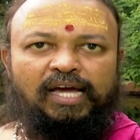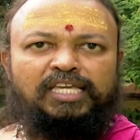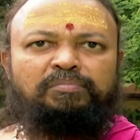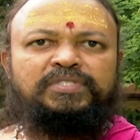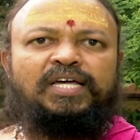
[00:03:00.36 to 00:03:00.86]

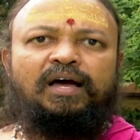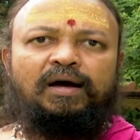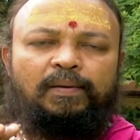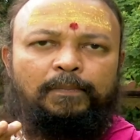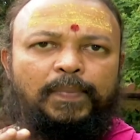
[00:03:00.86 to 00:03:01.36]
అహింస
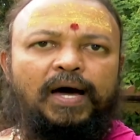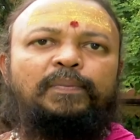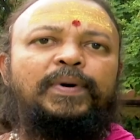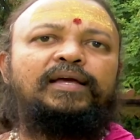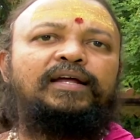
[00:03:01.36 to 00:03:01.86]

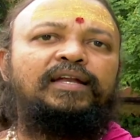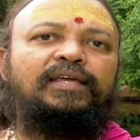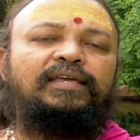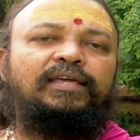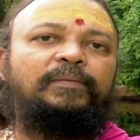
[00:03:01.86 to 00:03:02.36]

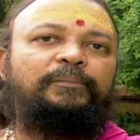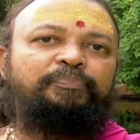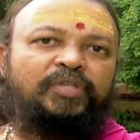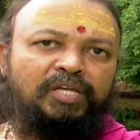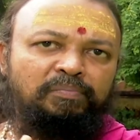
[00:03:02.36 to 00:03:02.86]
పాల్పడకండి
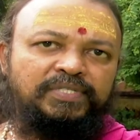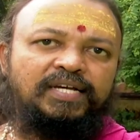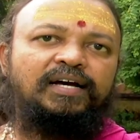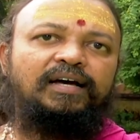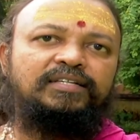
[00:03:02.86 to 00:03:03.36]

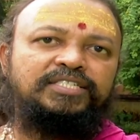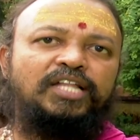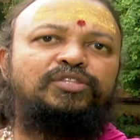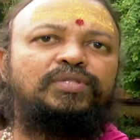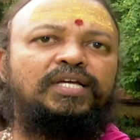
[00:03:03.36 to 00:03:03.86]
హింసగా
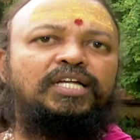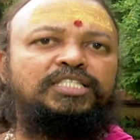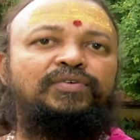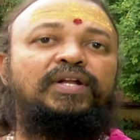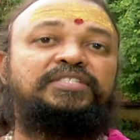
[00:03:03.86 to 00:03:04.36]
శాంతియుతంగా
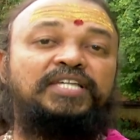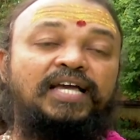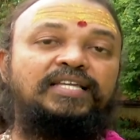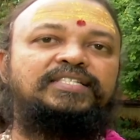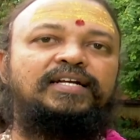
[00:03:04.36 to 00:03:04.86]
జీవనం
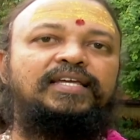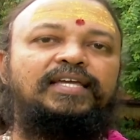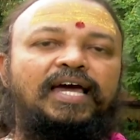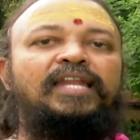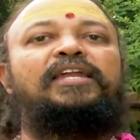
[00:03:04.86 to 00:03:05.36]
సాగించండి
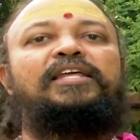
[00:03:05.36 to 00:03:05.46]
అనే